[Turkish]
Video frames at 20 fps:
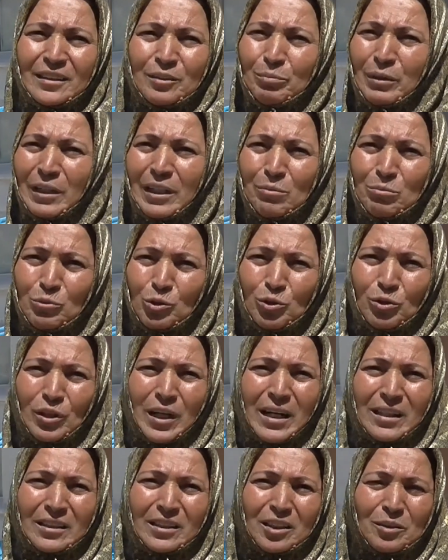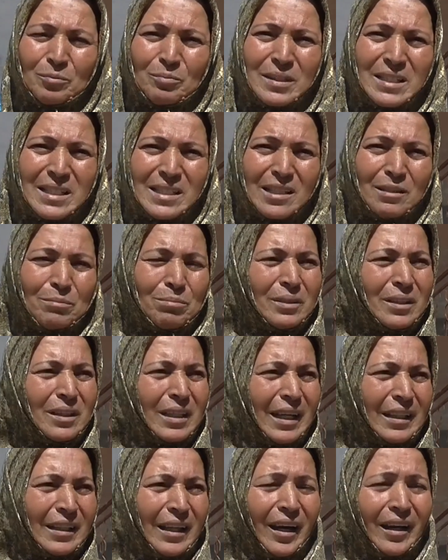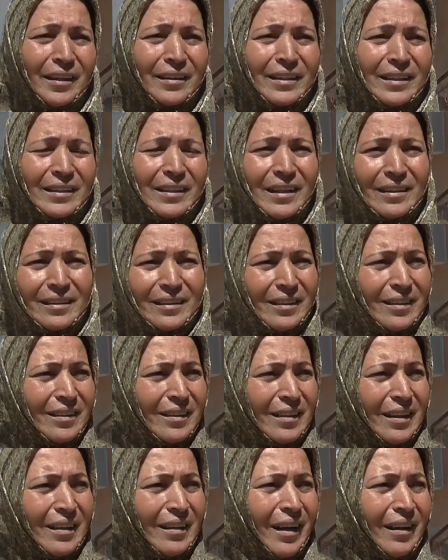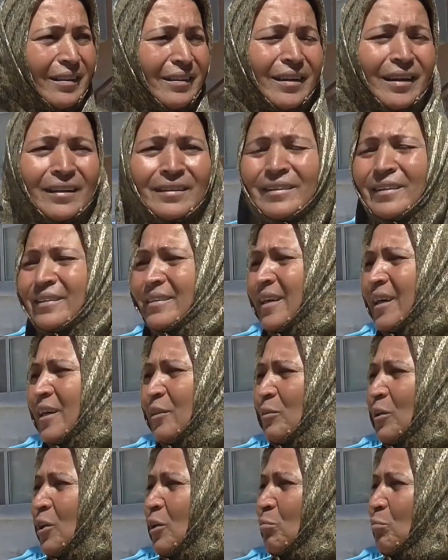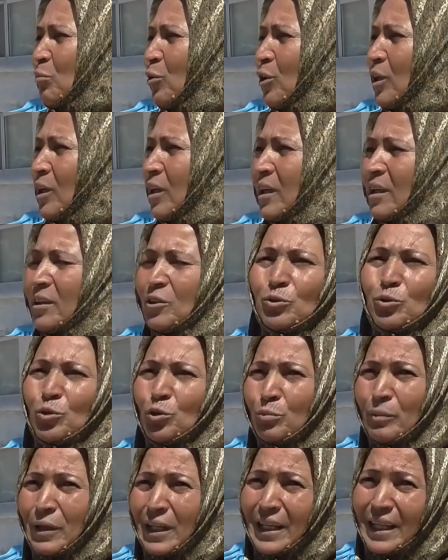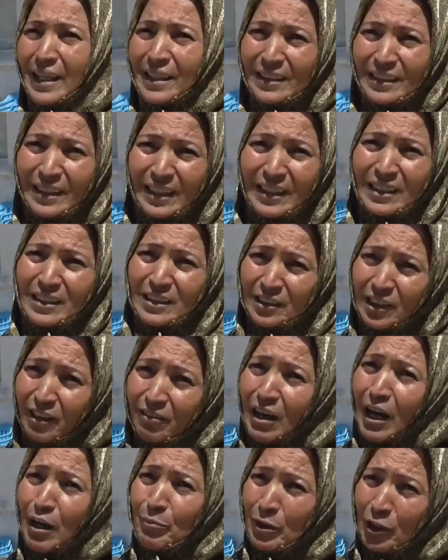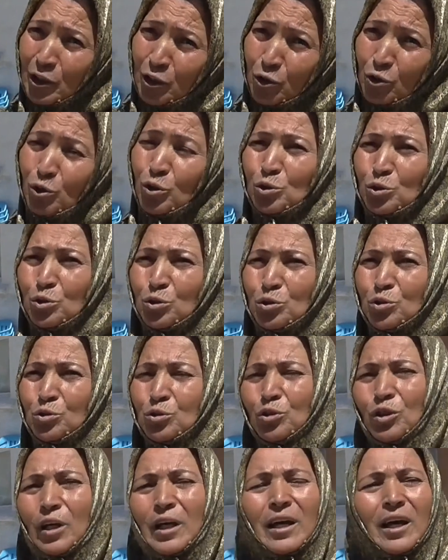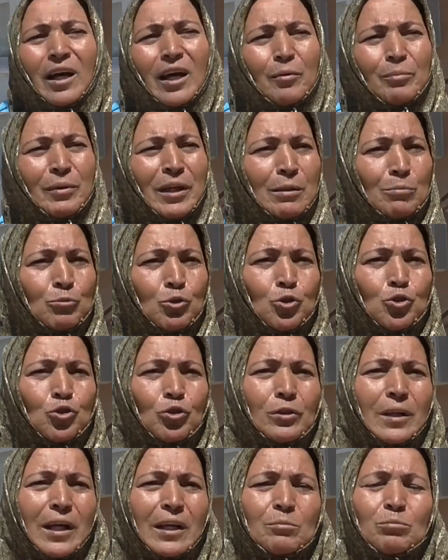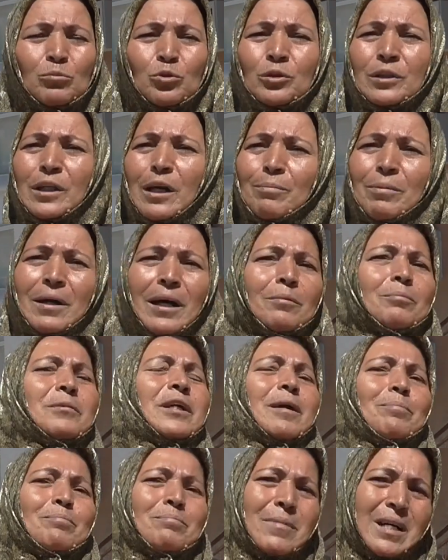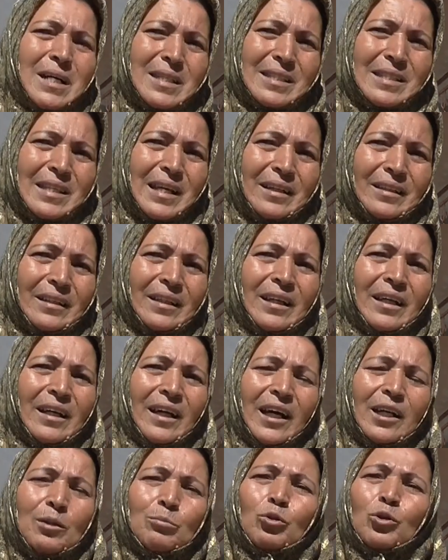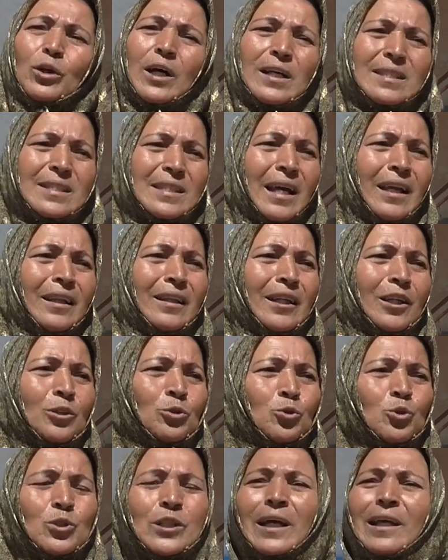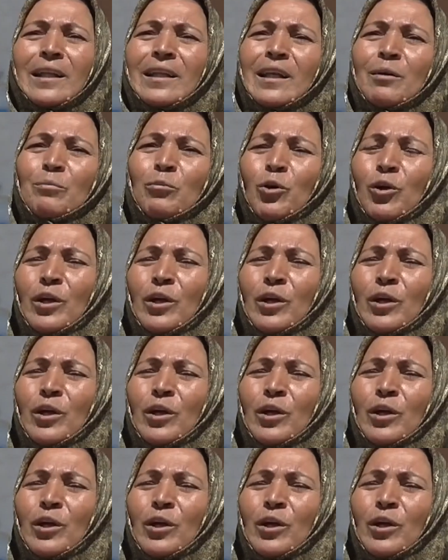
e, bilmiyor artık biz gibi hani anneden dededen anneanneden böyle görmeler devam ettiriyor, sürdürüyor. Ha benim çocuklarım bunu yapar mı? Yapmazlar. Hani bu kazanla, düzenle,